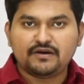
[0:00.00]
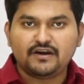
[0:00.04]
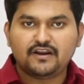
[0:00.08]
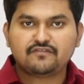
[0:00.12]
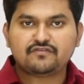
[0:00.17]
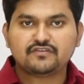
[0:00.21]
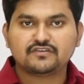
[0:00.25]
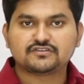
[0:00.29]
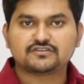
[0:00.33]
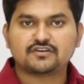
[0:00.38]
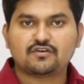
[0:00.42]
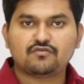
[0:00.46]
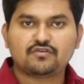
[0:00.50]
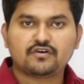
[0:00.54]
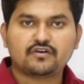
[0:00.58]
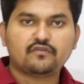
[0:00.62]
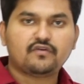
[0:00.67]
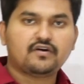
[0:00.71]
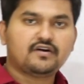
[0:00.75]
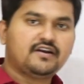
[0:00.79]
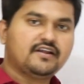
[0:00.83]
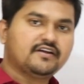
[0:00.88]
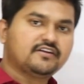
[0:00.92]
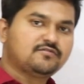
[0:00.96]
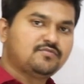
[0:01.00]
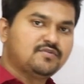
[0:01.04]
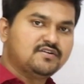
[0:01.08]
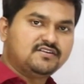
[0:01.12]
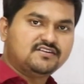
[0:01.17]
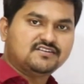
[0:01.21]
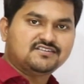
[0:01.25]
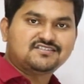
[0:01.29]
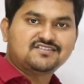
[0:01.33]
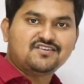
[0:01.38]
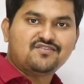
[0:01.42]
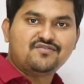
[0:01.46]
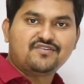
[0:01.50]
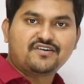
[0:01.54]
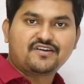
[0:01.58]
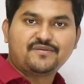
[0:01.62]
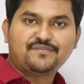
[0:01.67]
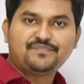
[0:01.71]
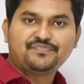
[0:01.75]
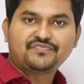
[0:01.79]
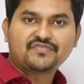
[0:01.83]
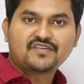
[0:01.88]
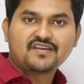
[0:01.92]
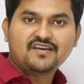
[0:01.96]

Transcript: పీడిఎఫ్ ఇస్తూ ఉంటాం వాటిని ఎక్స్ప్లెయిన్ చేస్తూ ఉంటాం